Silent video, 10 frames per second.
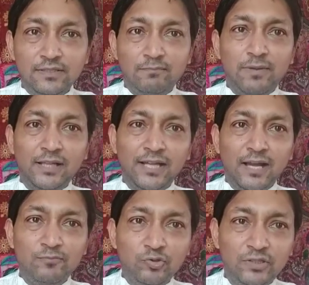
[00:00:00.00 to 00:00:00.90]
বাধা
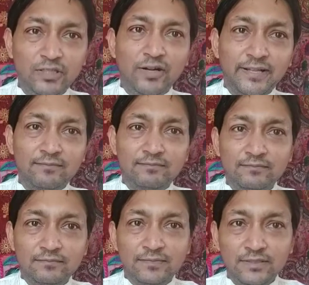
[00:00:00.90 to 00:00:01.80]
মুক্তি করেন
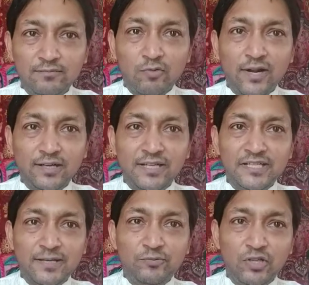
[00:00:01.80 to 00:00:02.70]
ভগবান
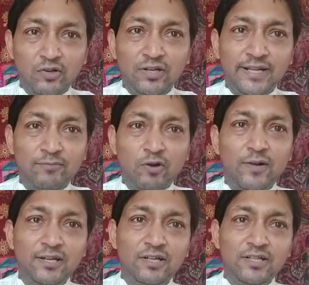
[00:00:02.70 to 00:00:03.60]
গণেশকে পুজো করলে
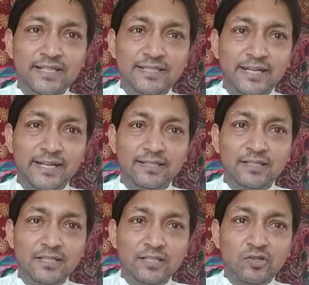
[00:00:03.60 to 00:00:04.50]
ভগবান গণেশকে জানেন
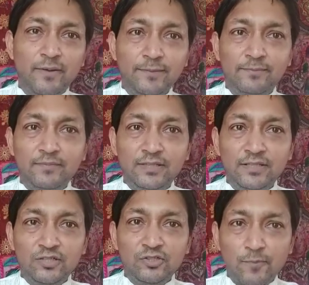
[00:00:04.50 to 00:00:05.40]
সবাই
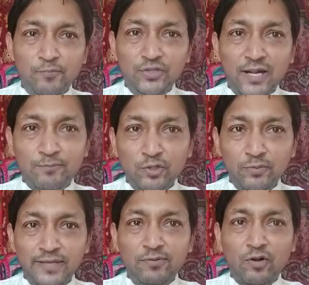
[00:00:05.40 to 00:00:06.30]
সব পূজার
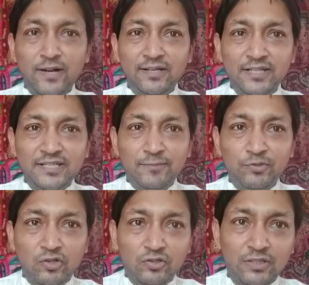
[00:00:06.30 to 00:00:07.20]
প্রথমেই ভগবান গণেশকে
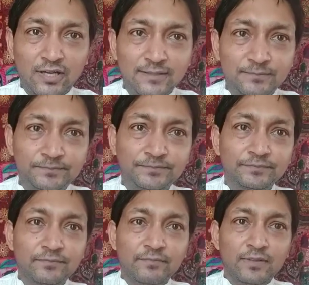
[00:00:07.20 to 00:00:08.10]
পুজো করতে হয়
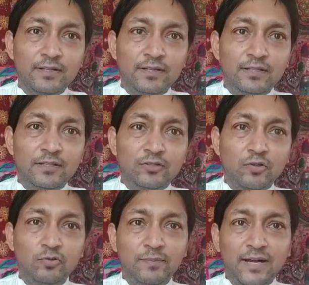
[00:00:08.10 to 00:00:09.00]
তো
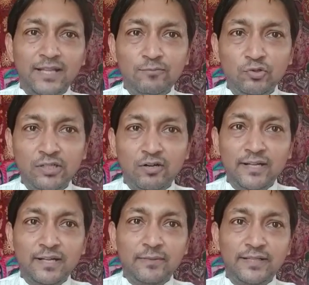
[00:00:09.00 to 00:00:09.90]
উনি বাধা মুক্তি
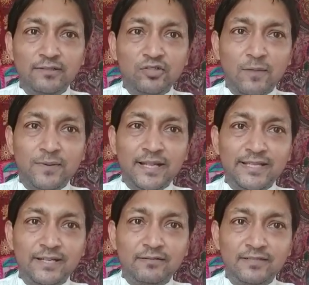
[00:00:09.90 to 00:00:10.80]
করেন আমাদের সব
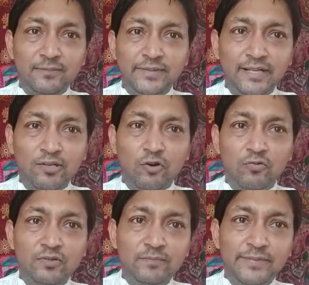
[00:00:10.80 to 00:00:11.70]
কাজের যে বিঘ্ন
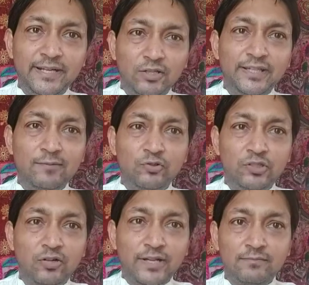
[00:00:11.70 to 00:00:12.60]
বিঘ্ন থেকে মুক্তি করেন